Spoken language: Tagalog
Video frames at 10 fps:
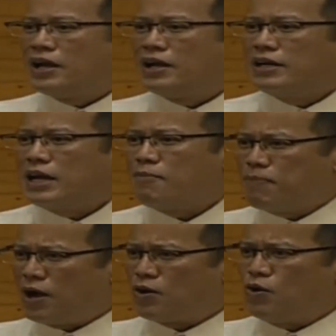ng
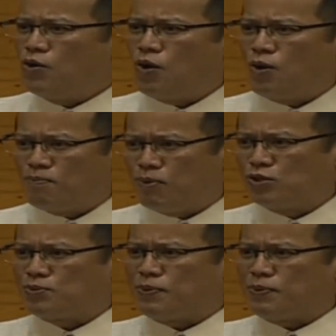bagong
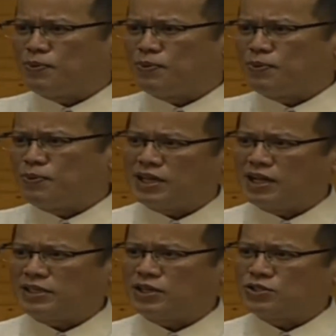ombudsman na si
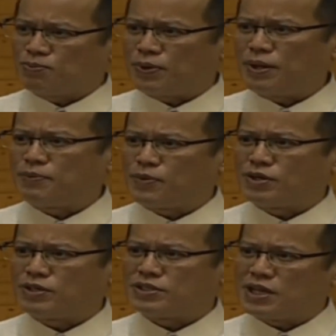dating Supreme
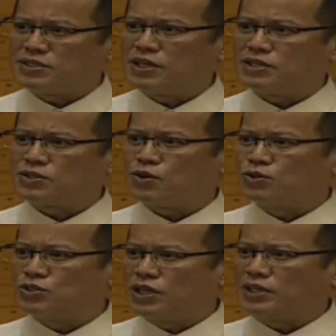Court Justice
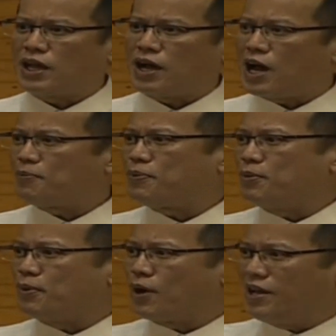Conchita Carpio
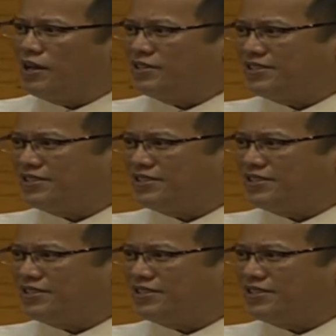Morales,